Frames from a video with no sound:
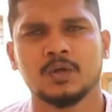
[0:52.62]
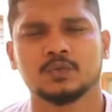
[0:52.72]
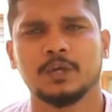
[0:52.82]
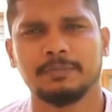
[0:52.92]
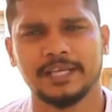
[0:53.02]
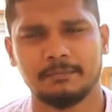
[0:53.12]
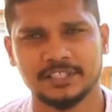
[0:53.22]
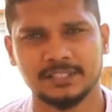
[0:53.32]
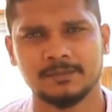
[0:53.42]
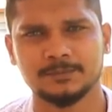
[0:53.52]
ஸோ இப்போ நீங்கள்
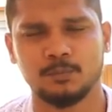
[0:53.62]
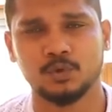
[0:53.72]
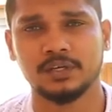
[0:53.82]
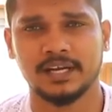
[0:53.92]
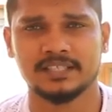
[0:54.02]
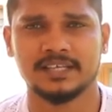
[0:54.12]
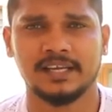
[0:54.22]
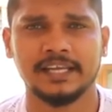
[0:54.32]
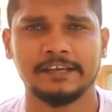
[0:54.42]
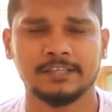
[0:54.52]
மசில் மஸ் போடணும்
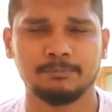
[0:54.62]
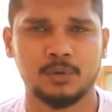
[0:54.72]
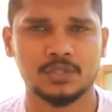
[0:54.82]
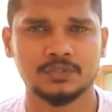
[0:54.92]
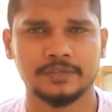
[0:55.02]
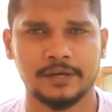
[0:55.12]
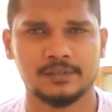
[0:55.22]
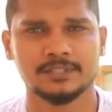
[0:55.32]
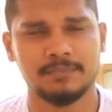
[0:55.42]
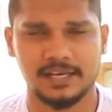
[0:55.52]
நினச்சாலே நீங்கள் வந்து பாசிட்டிவ்
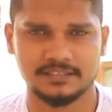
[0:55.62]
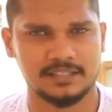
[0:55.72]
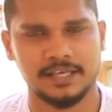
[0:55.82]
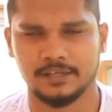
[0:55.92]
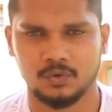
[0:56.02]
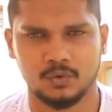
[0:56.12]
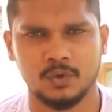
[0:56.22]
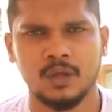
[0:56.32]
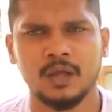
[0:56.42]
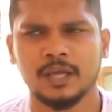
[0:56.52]
நைட்ரோஜன் பேலன்ஸில் தான் இருக்கணும்
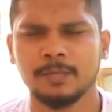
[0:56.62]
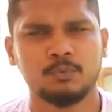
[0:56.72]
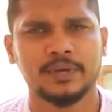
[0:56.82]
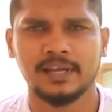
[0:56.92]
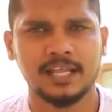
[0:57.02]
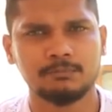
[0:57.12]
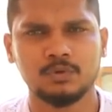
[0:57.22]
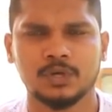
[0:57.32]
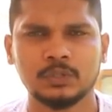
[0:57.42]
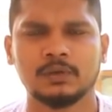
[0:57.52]
இப்போ உங்கள் எல்லாருக்குமே
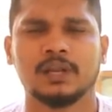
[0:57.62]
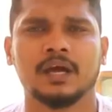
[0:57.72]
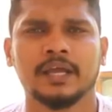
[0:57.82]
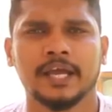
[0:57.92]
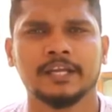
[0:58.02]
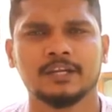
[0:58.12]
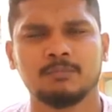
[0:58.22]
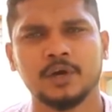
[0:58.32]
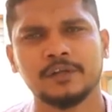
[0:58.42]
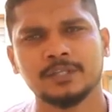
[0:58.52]
டவுட் வரலாம் என்னோட
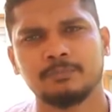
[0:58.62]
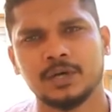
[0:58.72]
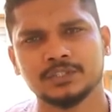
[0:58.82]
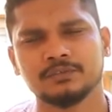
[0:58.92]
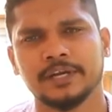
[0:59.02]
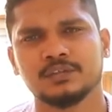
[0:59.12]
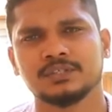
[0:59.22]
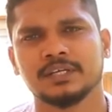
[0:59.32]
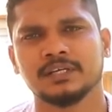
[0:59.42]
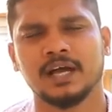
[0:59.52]
பாடி வந்து பாசிட்டிவ்
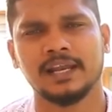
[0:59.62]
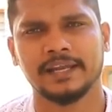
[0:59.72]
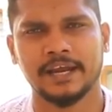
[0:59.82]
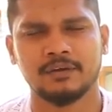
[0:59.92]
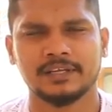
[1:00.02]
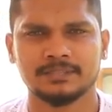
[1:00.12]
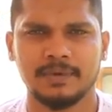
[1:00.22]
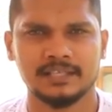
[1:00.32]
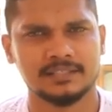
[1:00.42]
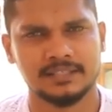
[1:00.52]
நைட்ரோஜனில் இருக்கா இல்லை நெகட்டிவ் நைட்ரோஜன்
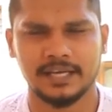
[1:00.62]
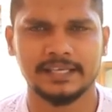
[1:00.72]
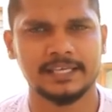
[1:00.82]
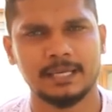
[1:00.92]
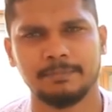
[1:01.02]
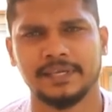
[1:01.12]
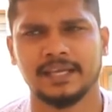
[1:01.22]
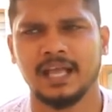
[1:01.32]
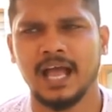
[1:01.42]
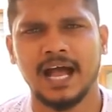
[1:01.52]
பேலன்ஸ் இருக்கா நீங்கள் கேட்பீங்க
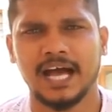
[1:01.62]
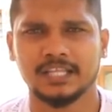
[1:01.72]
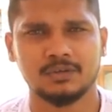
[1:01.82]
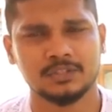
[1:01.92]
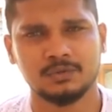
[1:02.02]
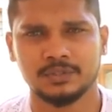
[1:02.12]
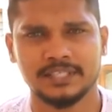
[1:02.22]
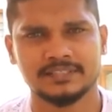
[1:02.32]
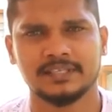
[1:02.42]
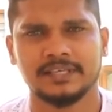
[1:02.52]
அதுக்கு வந்து ஒரு
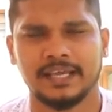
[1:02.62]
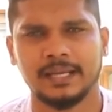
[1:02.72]
டெஸ்ட் இருக்குது